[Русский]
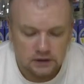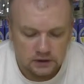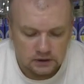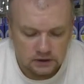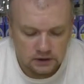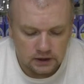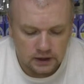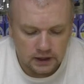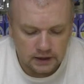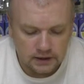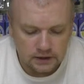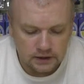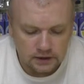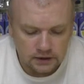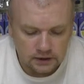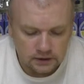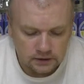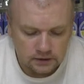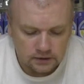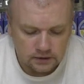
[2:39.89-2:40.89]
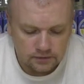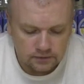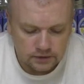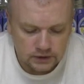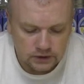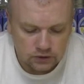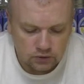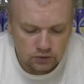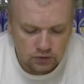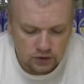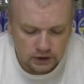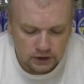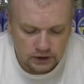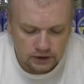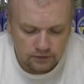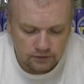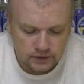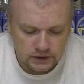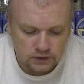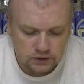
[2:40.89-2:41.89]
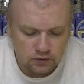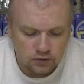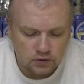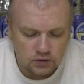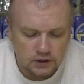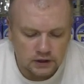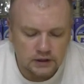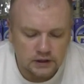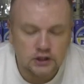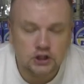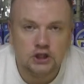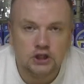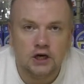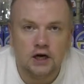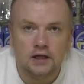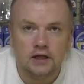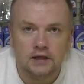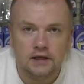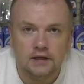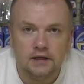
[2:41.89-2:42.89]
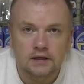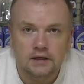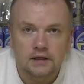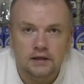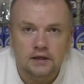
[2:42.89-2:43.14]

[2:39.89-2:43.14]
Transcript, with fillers: да, и высок, высокое жало –